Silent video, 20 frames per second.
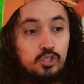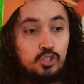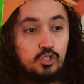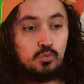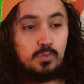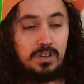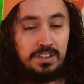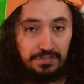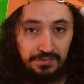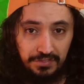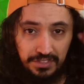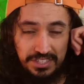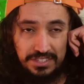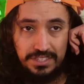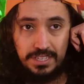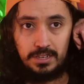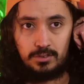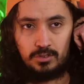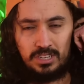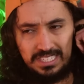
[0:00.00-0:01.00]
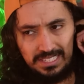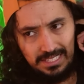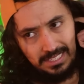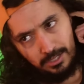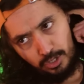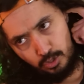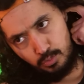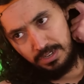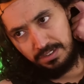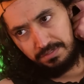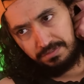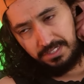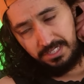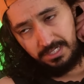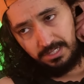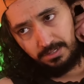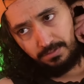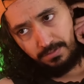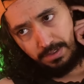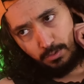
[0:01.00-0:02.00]
Swift ist ja, du kennst es ja Swift,
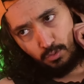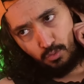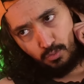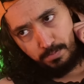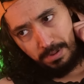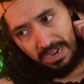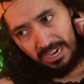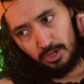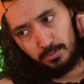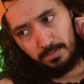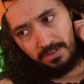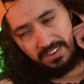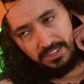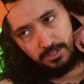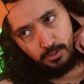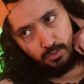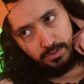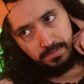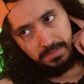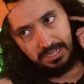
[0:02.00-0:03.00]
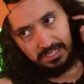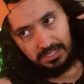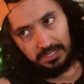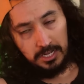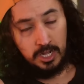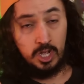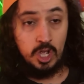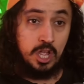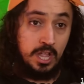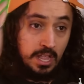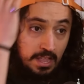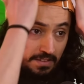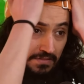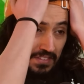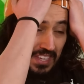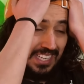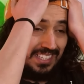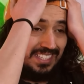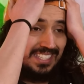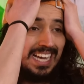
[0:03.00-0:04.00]
dieses, wenn du Banküberweisungen ja. machst.
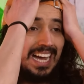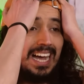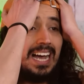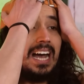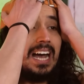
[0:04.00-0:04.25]
Wie das ja